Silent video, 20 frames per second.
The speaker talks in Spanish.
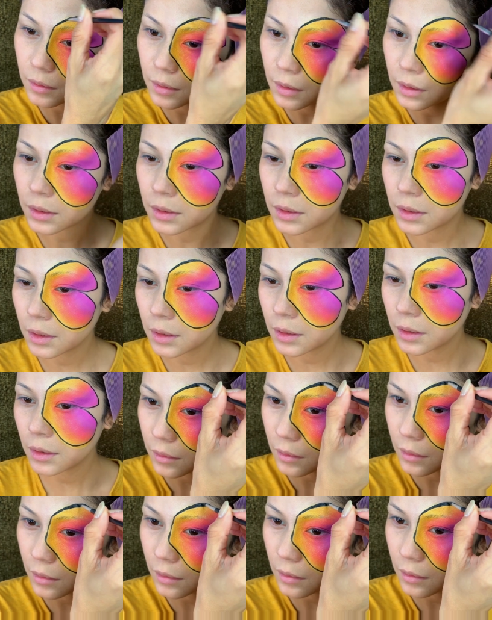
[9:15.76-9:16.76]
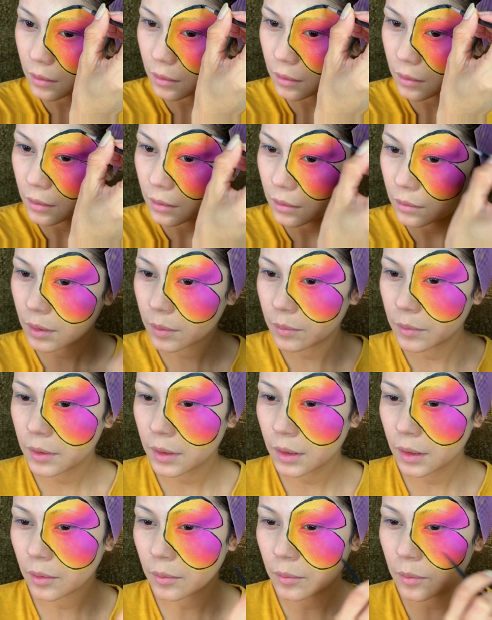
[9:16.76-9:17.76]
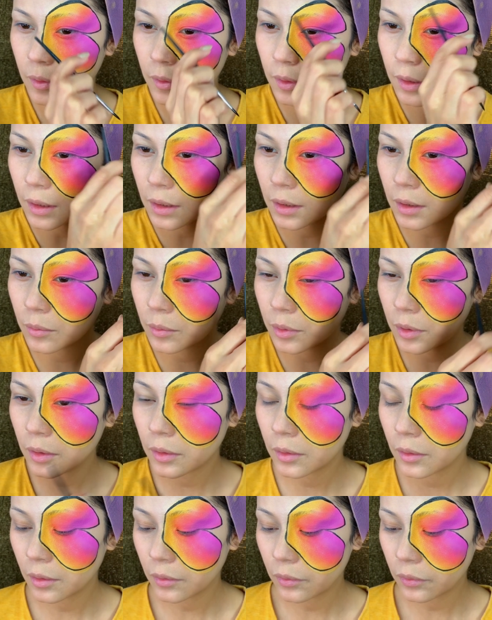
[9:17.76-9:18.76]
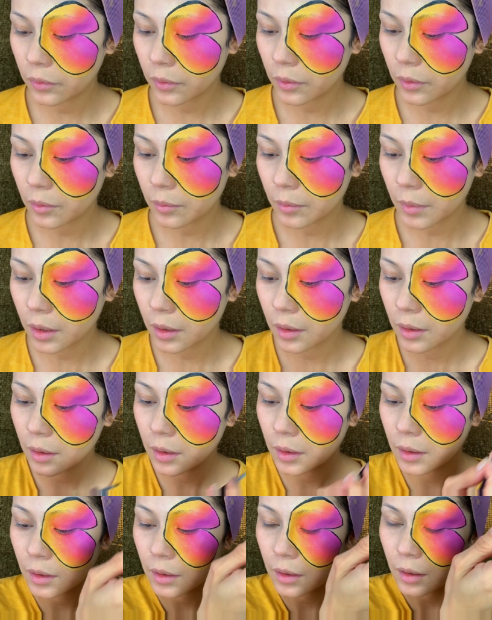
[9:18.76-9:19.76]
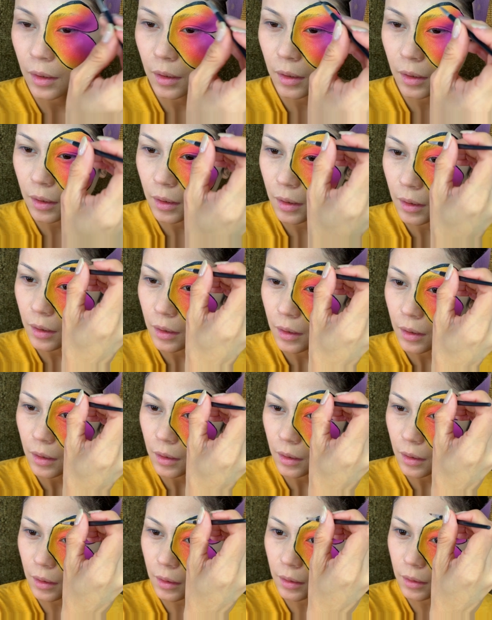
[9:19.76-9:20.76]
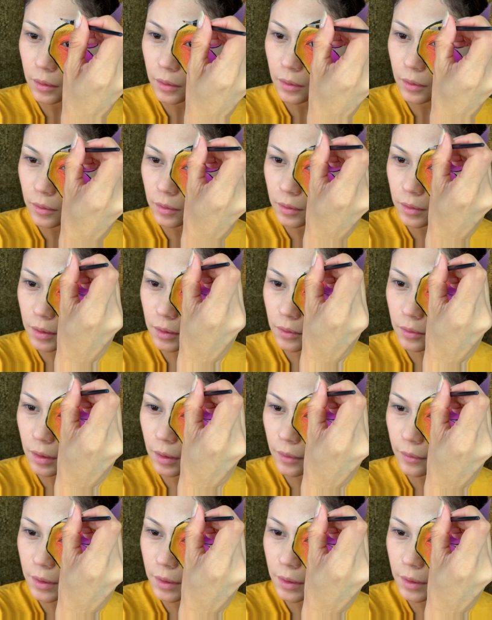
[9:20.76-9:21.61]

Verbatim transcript: así. Vamos a acomodarle un poquito de forma. Entonces, una